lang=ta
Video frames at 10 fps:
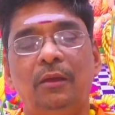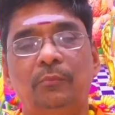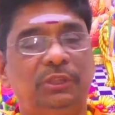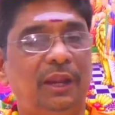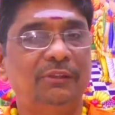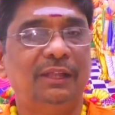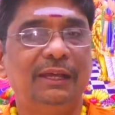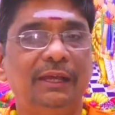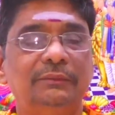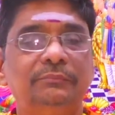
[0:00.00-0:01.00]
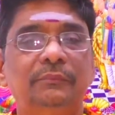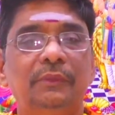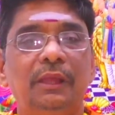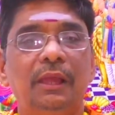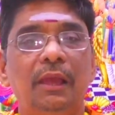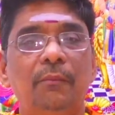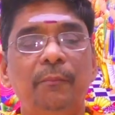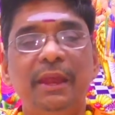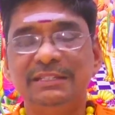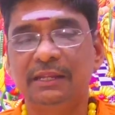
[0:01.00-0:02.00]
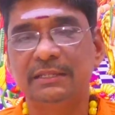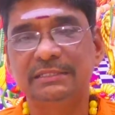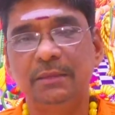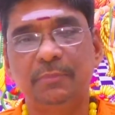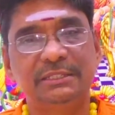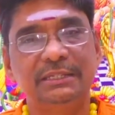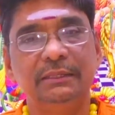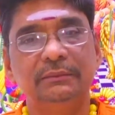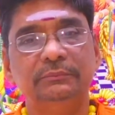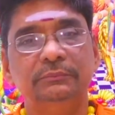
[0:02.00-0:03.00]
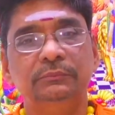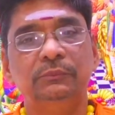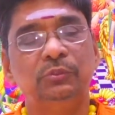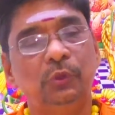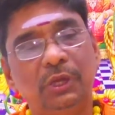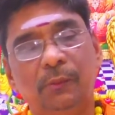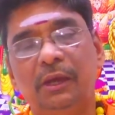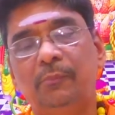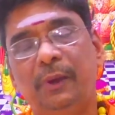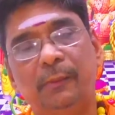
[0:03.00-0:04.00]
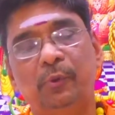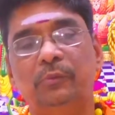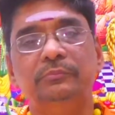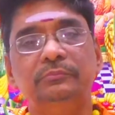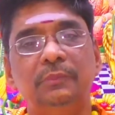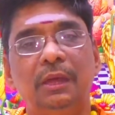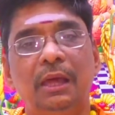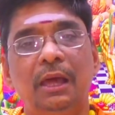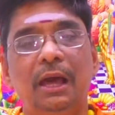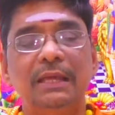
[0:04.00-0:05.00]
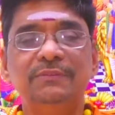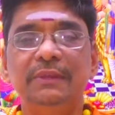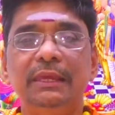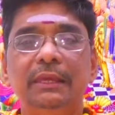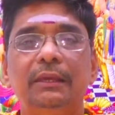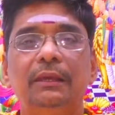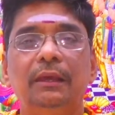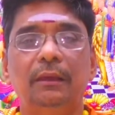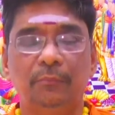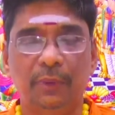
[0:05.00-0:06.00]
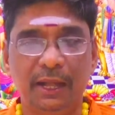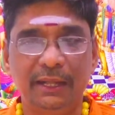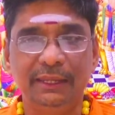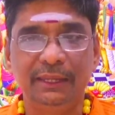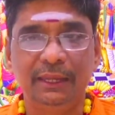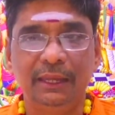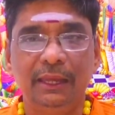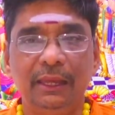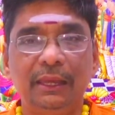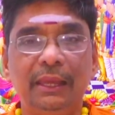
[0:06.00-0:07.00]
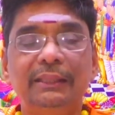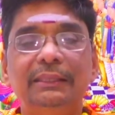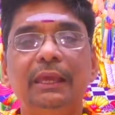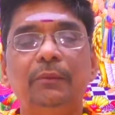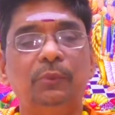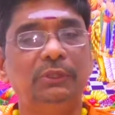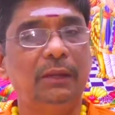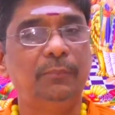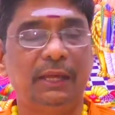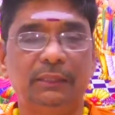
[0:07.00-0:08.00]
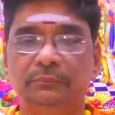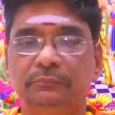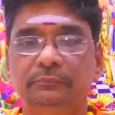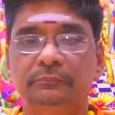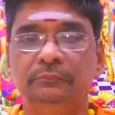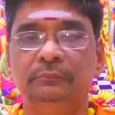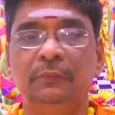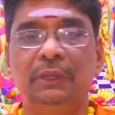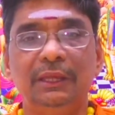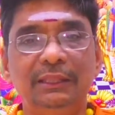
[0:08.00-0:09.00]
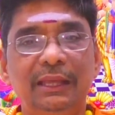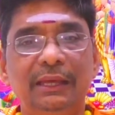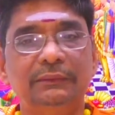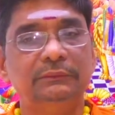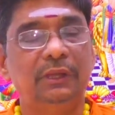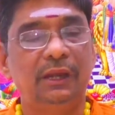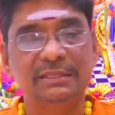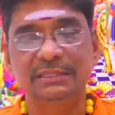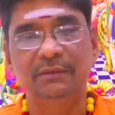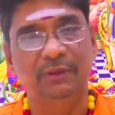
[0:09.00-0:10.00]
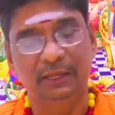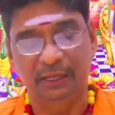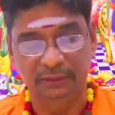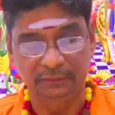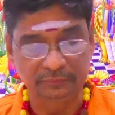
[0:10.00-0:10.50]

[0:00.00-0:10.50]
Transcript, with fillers: முதலாவதாக மேஷராசியை பற்றி சுருக்கமாக பார்ப்போம் அஸ்வினி பரணி கிருத்திகை முதல் பாதம் இந்த ராசியில் வருகிறது